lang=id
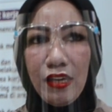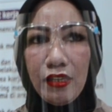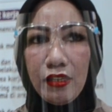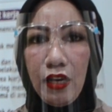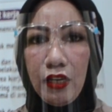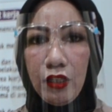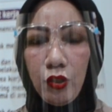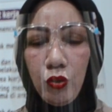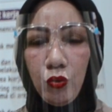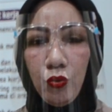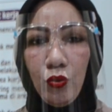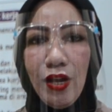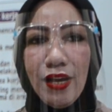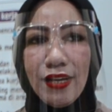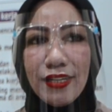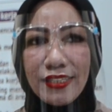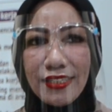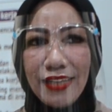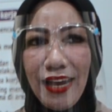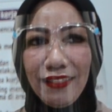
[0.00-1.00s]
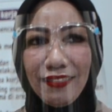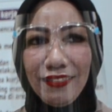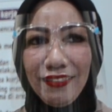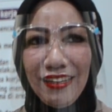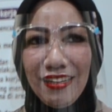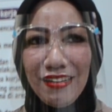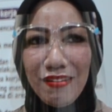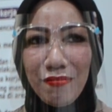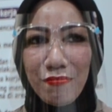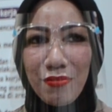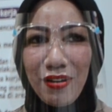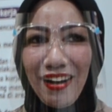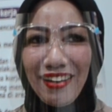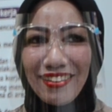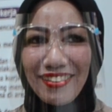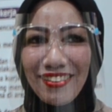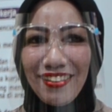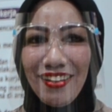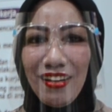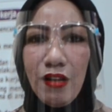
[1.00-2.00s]
yaitu canting
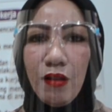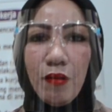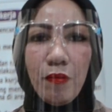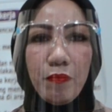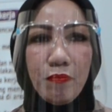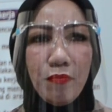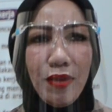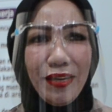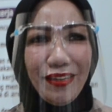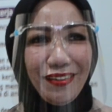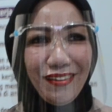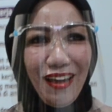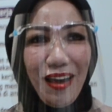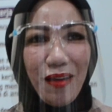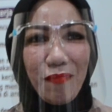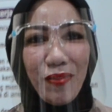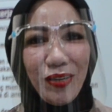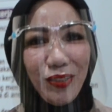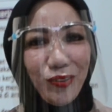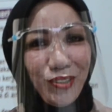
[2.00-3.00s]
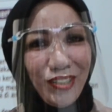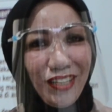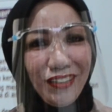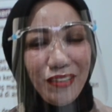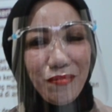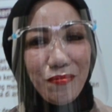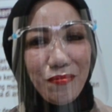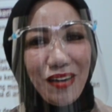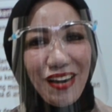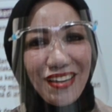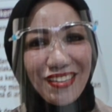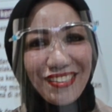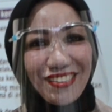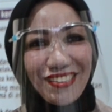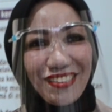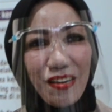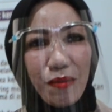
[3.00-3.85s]
beras. Baik, apa itu canting beras?